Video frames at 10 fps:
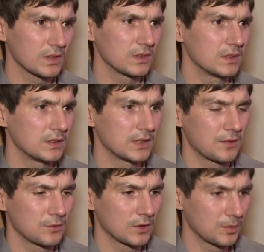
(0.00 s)
Э, я
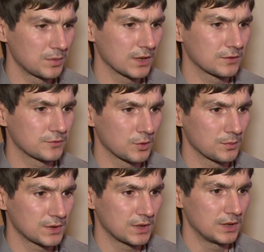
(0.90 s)
вел объект в
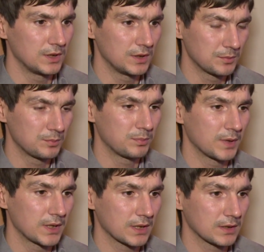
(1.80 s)
Томске и
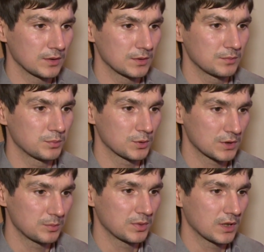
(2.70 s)
поехал,
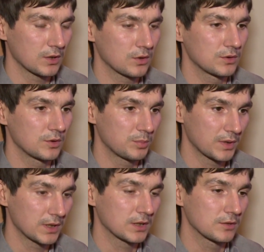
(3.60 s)
после похорон ее
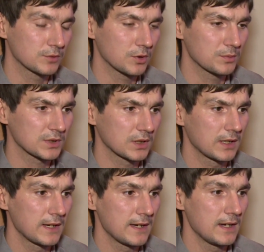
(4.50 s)
поехал в Томск.
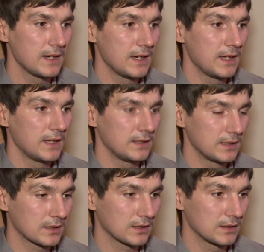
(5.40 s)

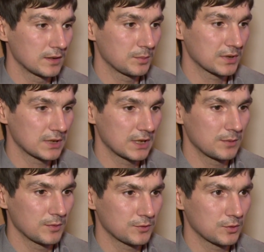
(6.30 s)
Ехал на
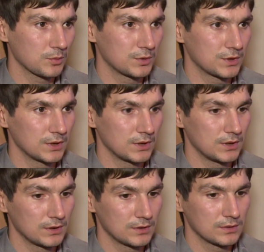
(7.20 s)
последнем автобусе
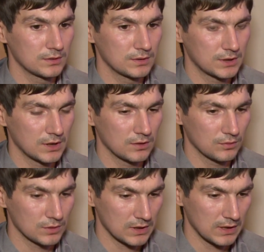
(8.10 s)
и сел
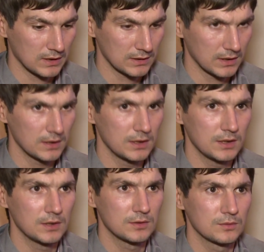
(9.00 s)
возле окна,
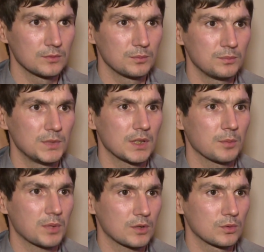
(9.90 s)
и ну, меня
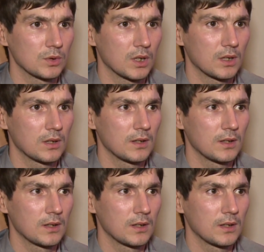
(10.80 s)
продуло.